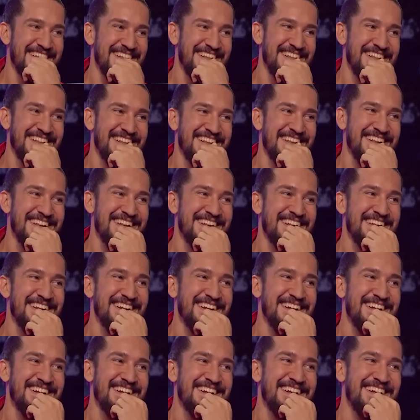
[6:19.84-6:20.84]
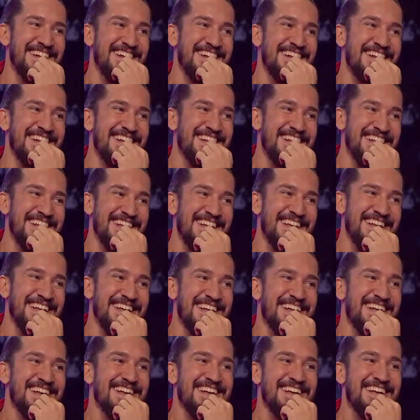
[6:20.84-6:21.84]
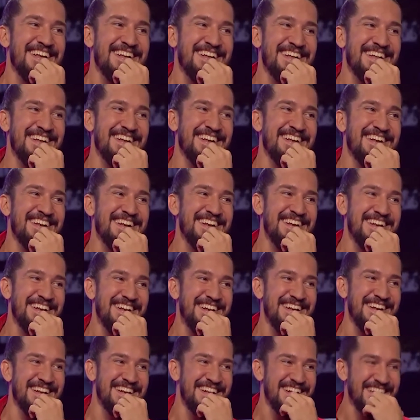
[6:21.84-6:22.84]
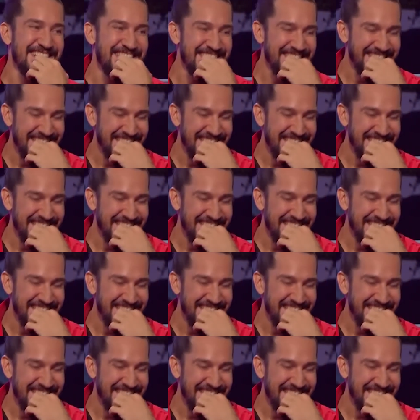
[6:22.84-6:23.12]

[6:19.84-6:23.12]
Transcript: Abi ne oluyor? Neyin mesajını vermeye çalışıyorsun?